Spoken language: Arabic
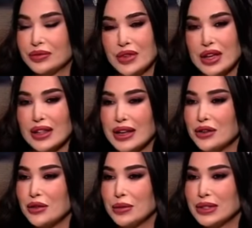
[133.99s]

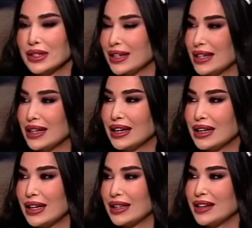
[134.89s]
فثانك يو مستر ايليا
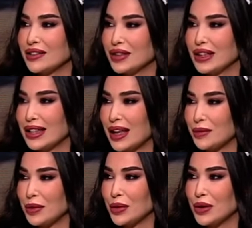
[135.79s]
على هيدا الايفنت اللي
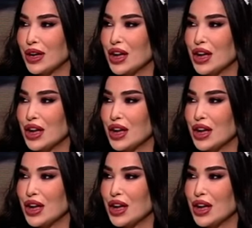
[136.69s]
عمله